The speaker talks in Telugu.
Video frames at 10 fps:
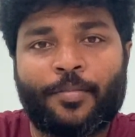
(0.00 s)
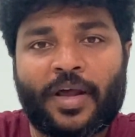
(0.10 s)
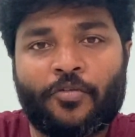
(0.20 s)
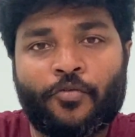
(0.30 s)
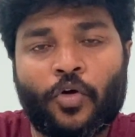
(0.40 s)

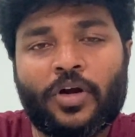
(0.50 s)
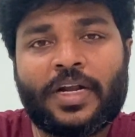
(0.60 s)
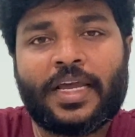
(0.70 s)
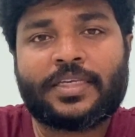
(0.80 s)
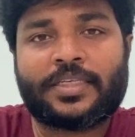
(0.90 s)
మనం
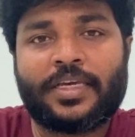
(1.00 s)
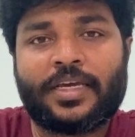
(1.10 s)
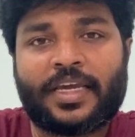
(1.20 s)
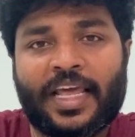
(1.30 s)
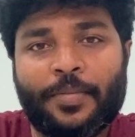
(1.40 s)
ఓట్లేసి
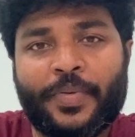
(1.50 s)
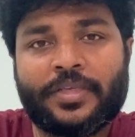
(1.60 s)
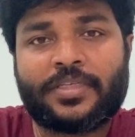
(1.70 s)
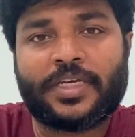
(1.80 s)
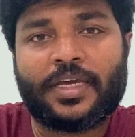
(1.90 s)

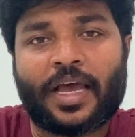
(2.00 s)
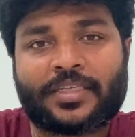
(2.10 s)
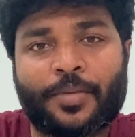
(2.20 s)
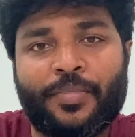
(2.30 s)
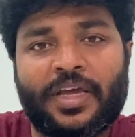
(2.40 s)
గెలిపించి
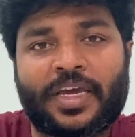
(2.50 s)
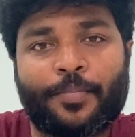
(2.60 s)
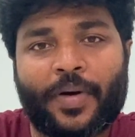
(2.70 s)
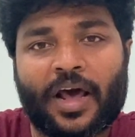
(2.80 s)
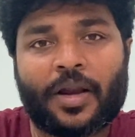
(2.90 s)
అసెంబ్లీకి
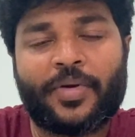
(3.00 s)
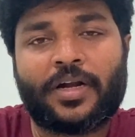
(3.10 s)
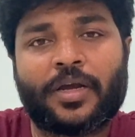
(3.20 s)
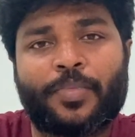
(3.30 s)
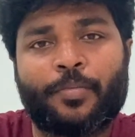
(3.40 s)

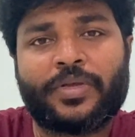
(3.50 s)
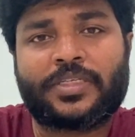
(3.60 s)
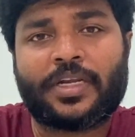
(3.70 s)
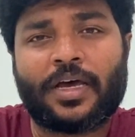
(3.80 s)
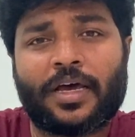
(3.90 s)
పార్లమెంట్కి
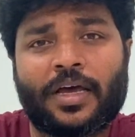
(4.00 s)
పంపించిన